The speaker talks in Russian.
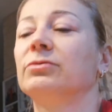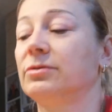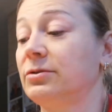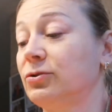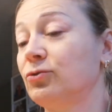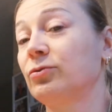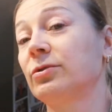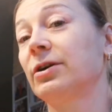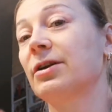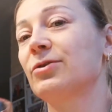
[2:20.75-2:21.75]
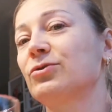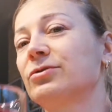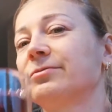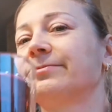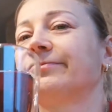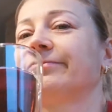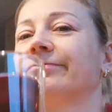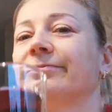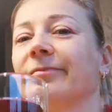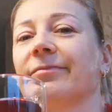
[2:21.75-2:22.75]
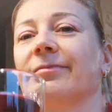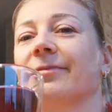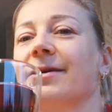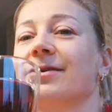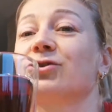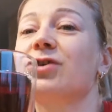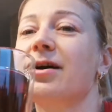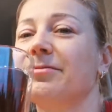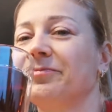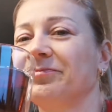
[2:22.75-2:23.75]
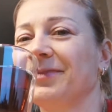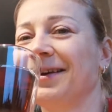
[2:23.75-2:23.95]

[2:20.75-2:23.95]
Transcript: Вот сижу, греюсь чаем.